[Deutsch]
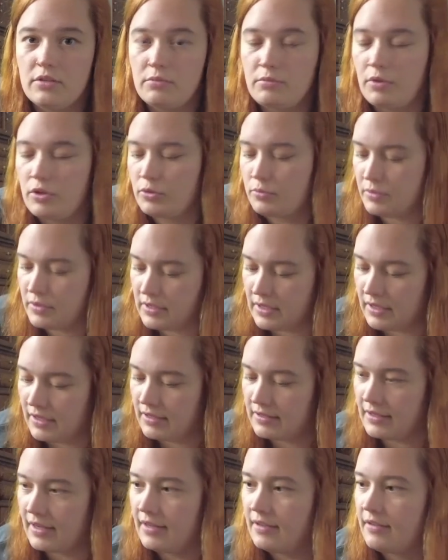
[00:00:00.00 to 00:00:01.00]
zum Beispiel ist an
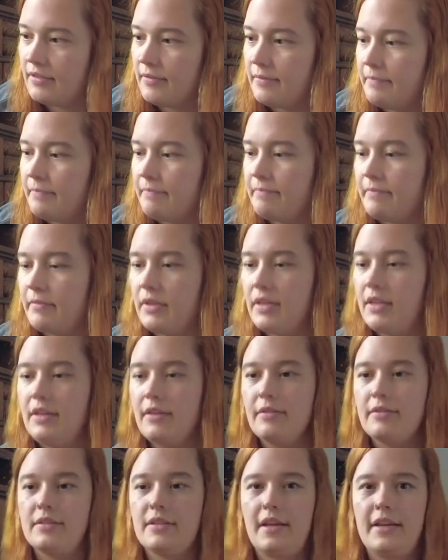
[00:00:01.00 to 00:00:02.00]
der Seite,
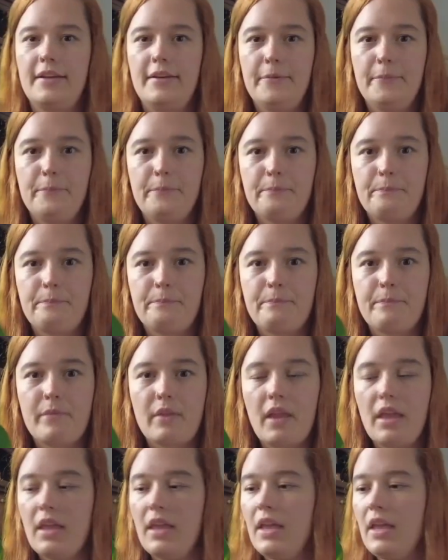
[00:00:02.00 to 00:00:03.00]
hier ist einer,
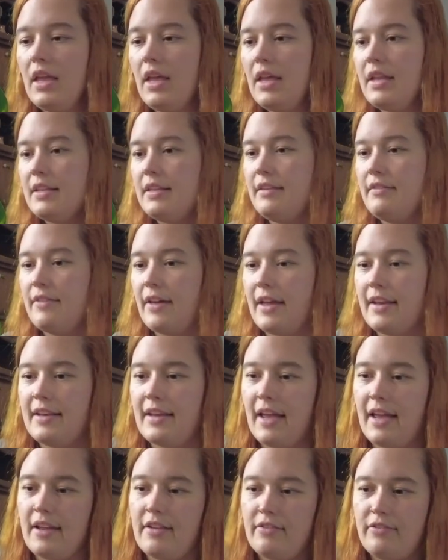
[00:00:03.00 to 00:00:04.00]
die werden
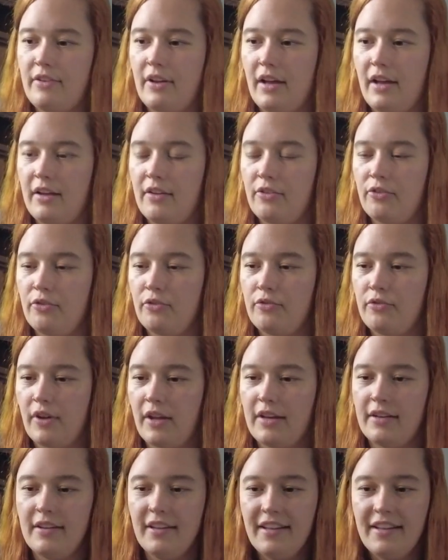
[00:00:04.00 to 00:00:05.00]
einfach
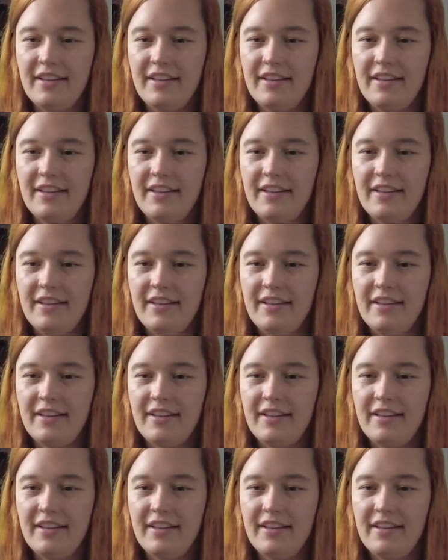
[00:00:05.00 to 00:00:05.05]
irgendwann